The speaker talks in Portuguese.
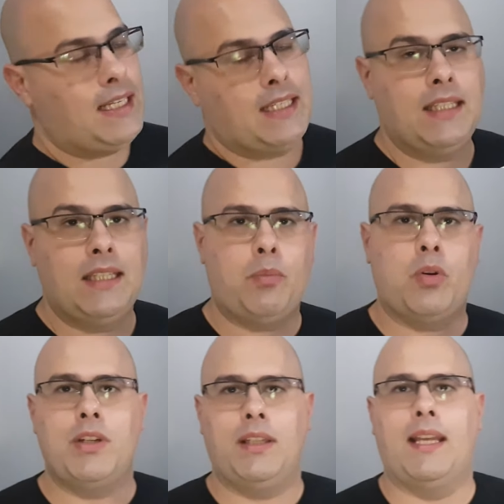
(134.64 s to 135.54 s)
aqui da
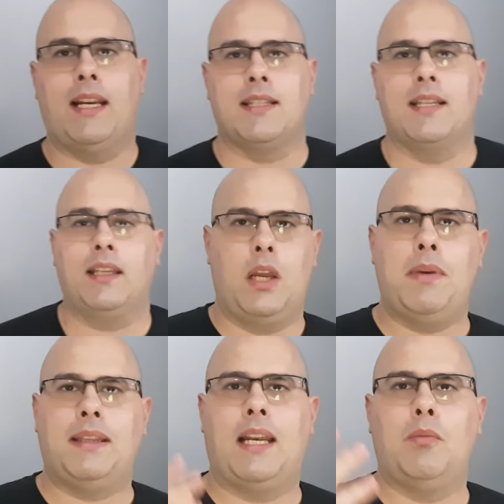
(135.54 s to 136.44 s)
Projetelas, né? É
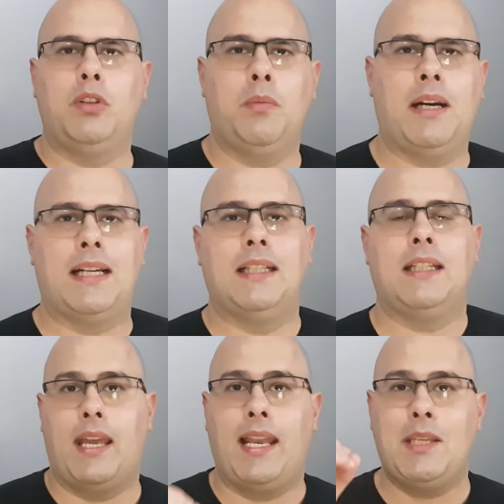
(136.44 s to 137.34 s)
uma tela muito
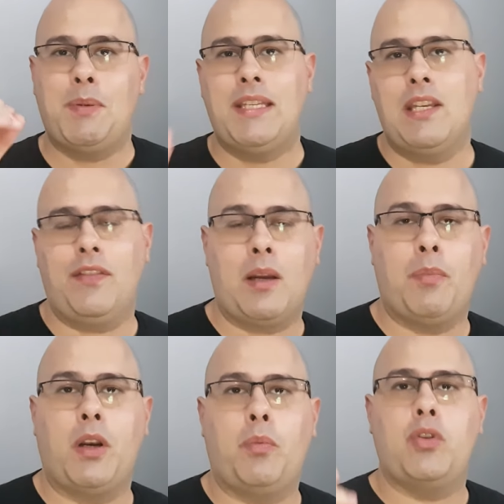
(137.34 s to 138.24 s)
bacana, ela é específica
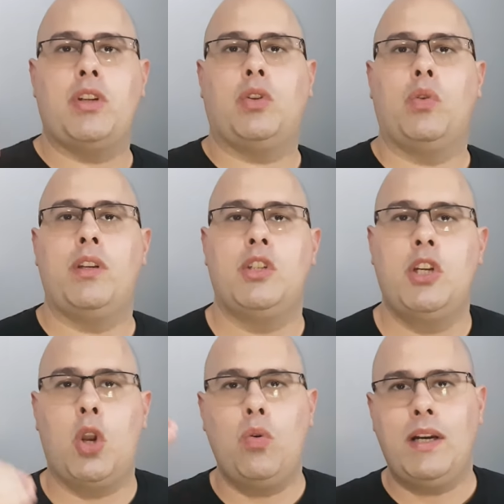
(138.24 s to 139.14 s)
para projetores de
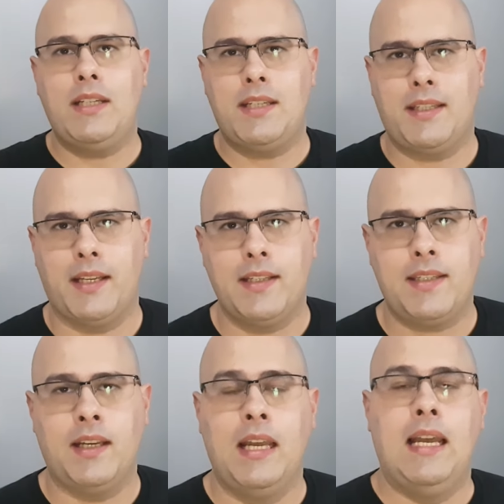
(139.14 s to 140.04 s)
longa
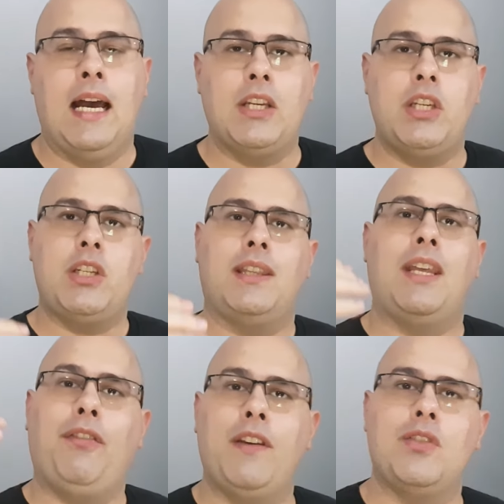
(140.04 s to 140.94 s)
distância. A gente
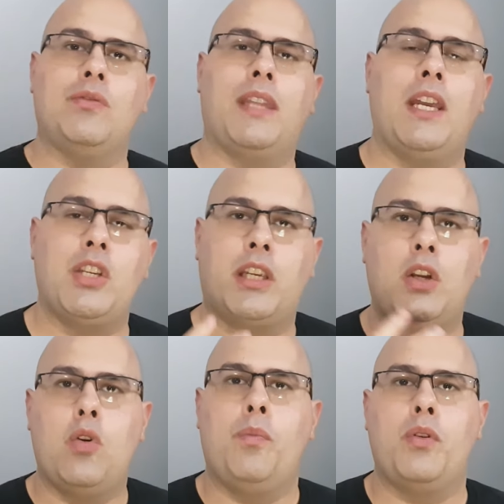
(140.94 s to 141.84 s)
até fez um teste aqui
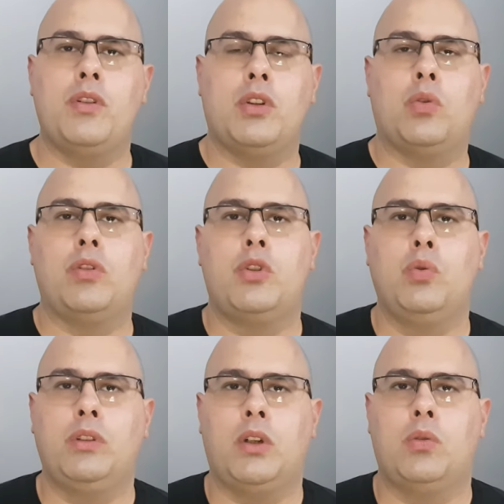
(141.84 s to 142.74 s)
com o projetor de
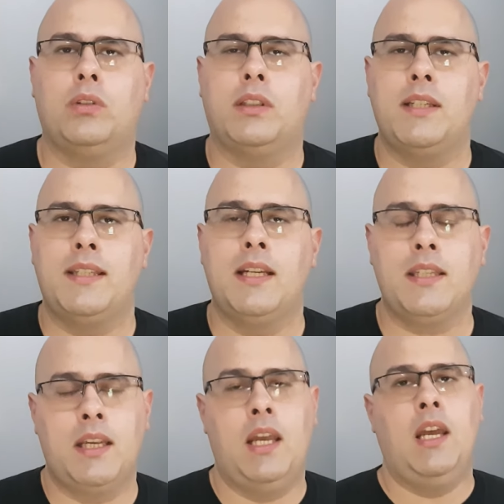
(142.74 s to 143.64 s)
ultra curta
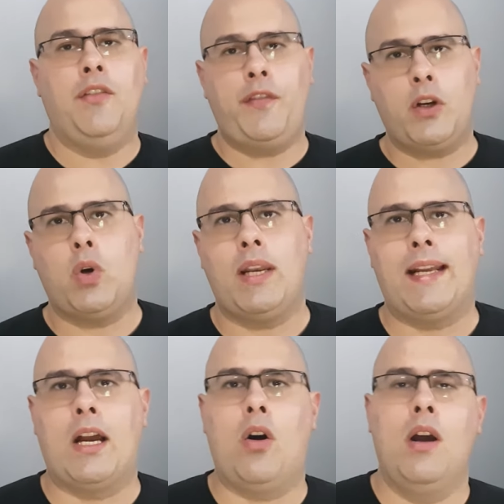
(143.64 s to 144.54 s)
distância, ficou
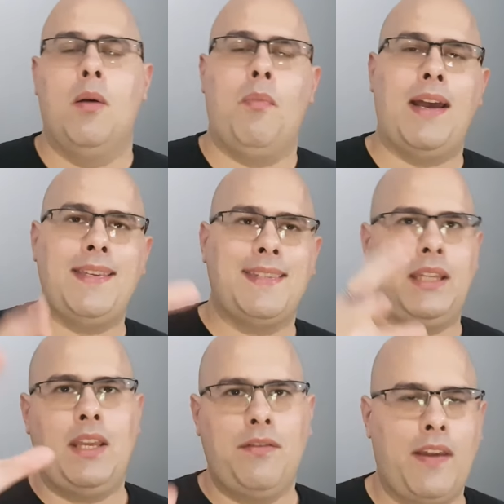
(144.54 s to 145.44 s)
legal, mas
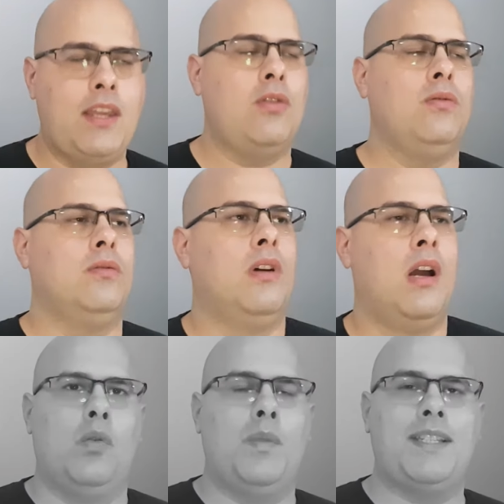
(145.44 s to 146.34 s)
teve aí um,
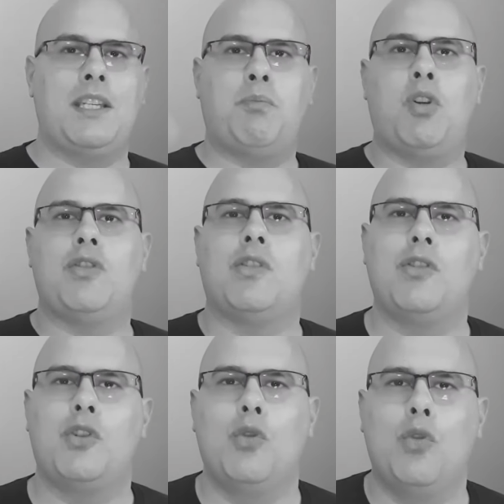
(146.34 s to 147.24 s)
umas
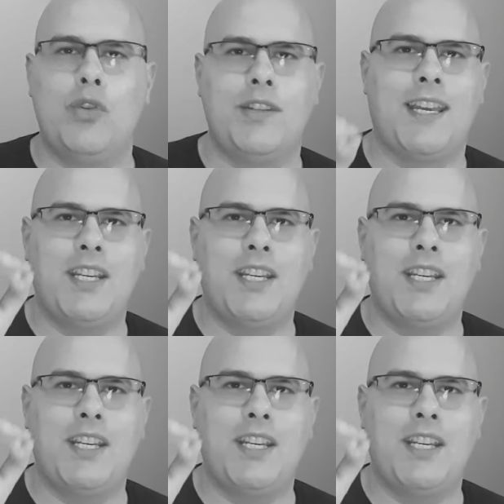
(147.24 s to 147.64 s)
explosões de luz aí